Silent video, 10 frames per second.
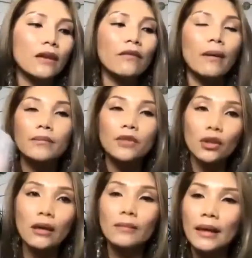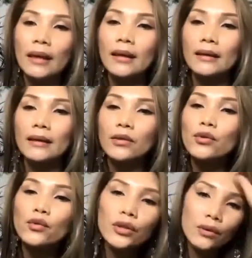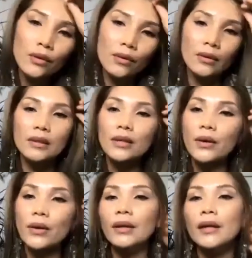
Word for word: sản phẩm cho tóc nha Nutrio rồi